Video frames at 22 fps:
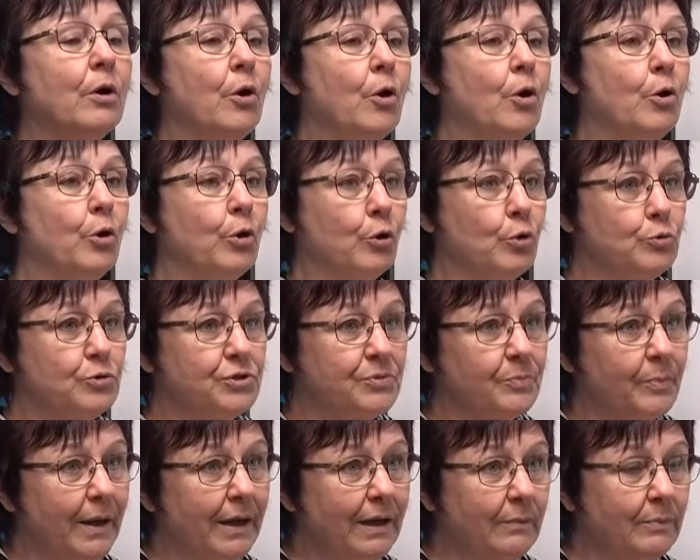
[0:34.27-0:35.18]

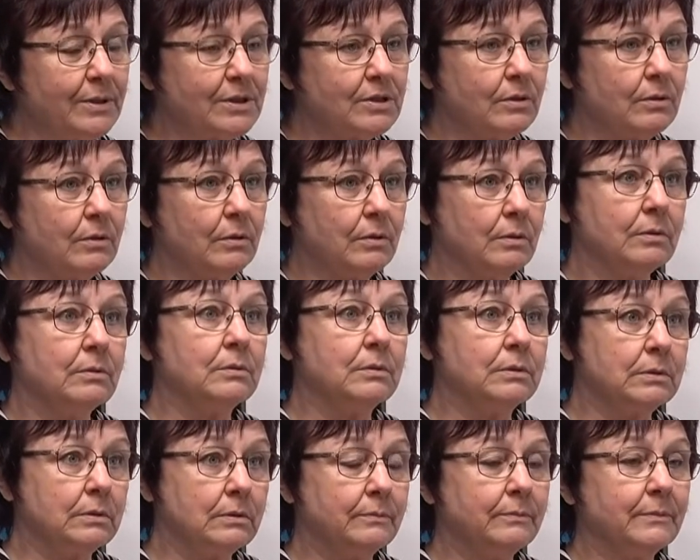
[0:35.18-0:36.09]
heureusement, parce qu'à
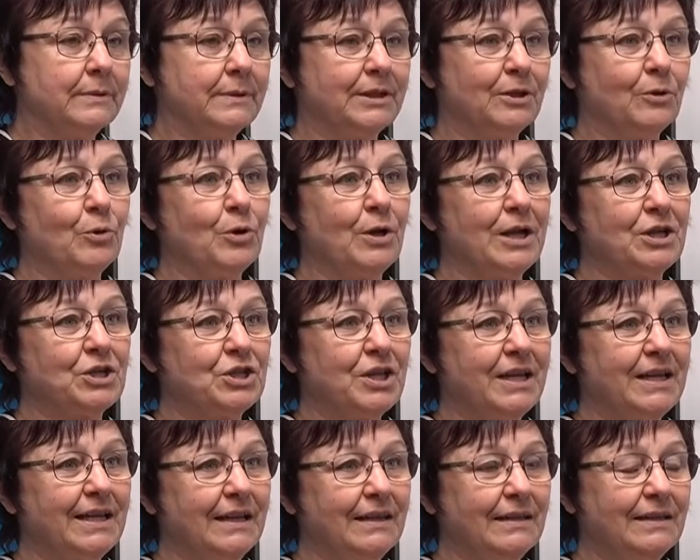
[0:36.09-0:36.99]
tant qu'à
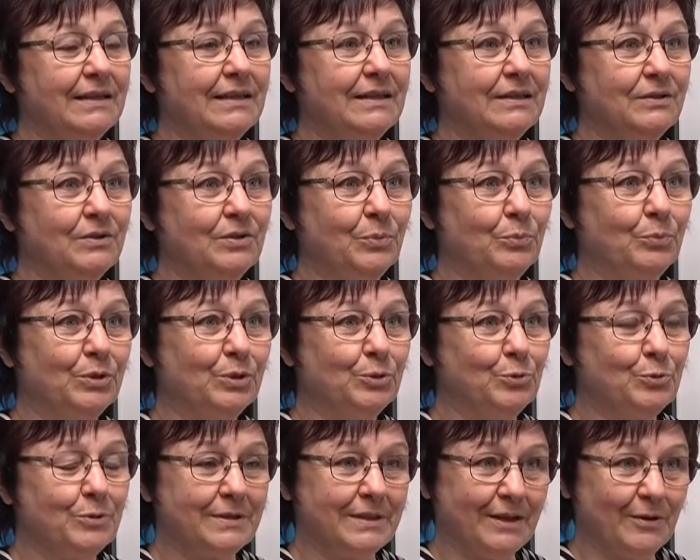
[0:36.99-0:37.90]
chaque année, depuis
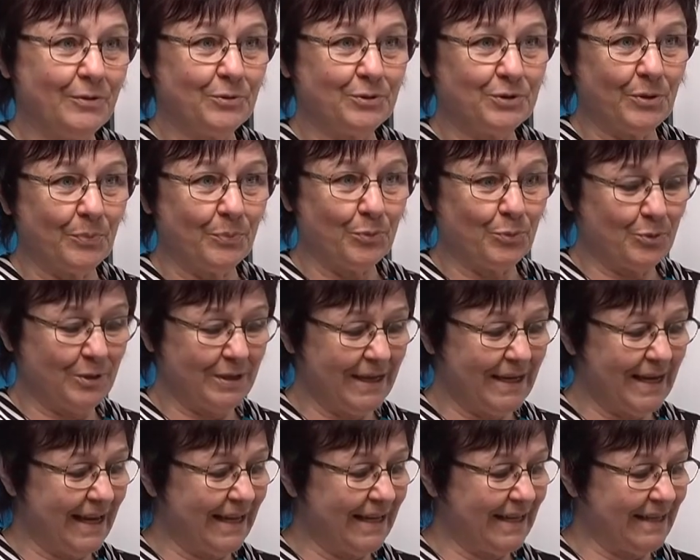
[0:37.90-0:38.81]
deux ans, on se posait
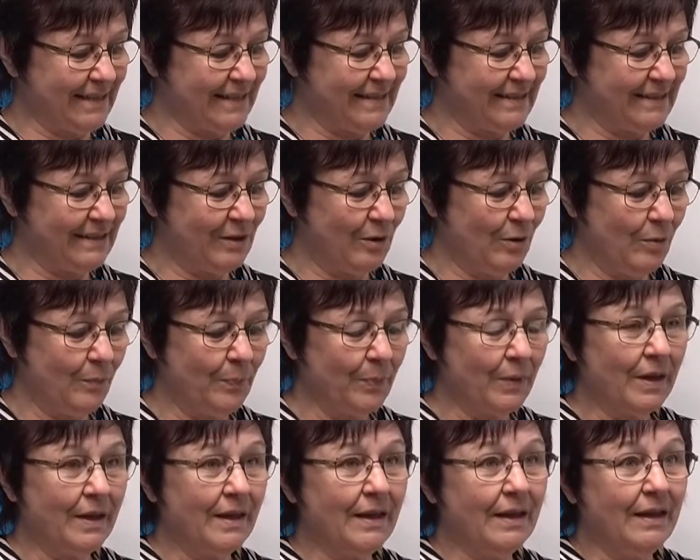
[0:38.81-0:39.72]
la question.
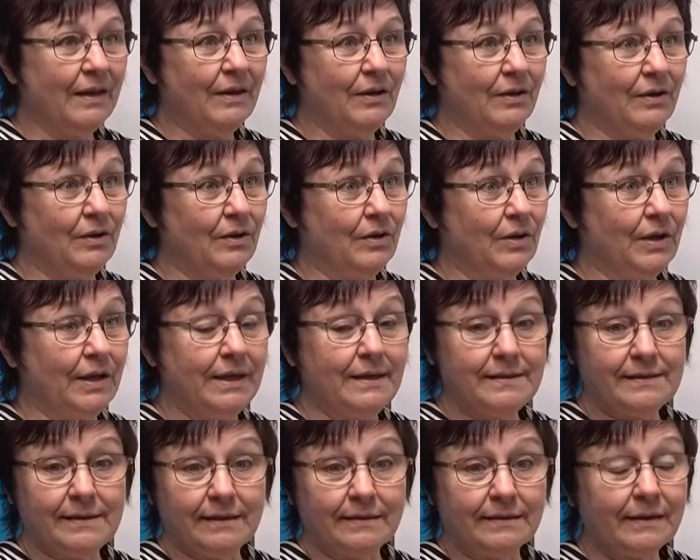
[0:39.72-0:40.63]
Euh, et
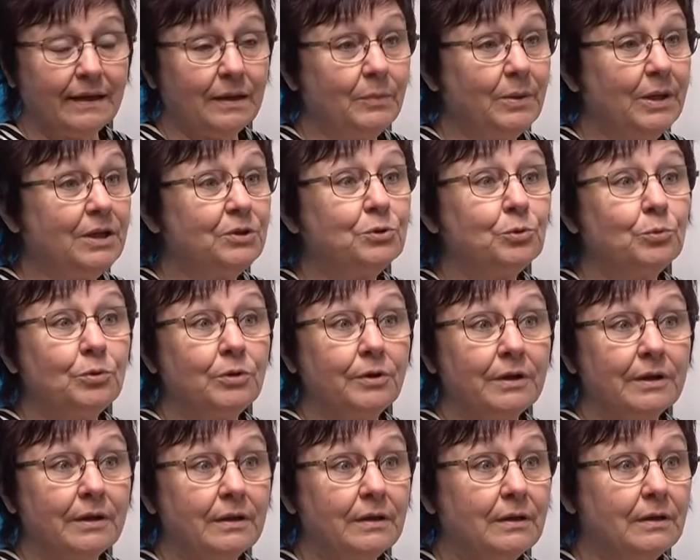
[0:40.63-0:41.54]
c'est très bientôt là,
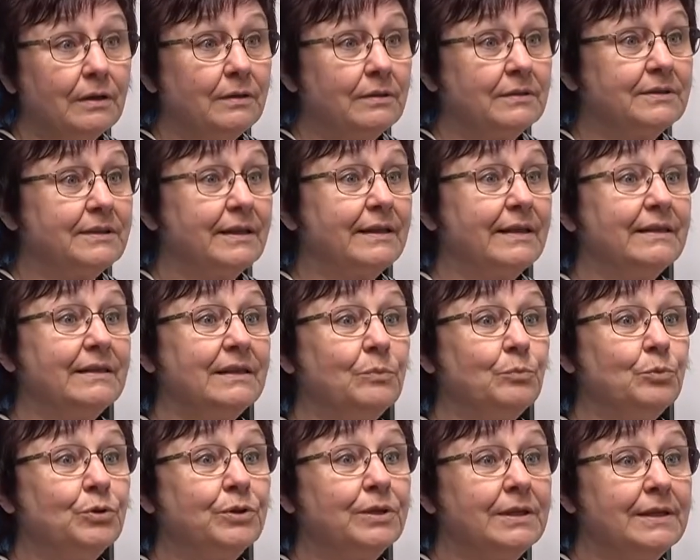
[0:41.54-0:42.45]
que vous allez
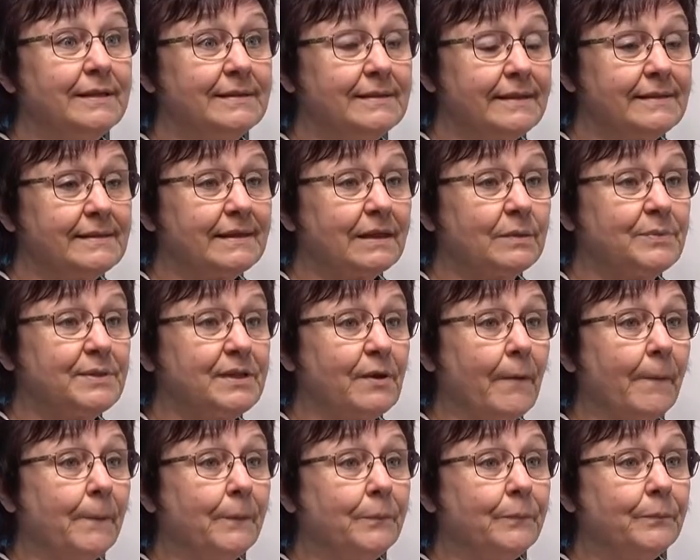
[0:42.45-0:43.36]
débuter les
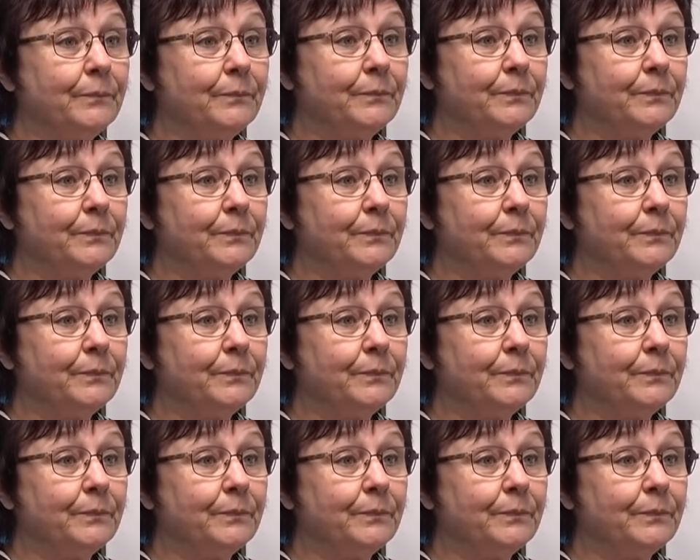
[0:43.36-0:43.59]
inscriptions. Oui,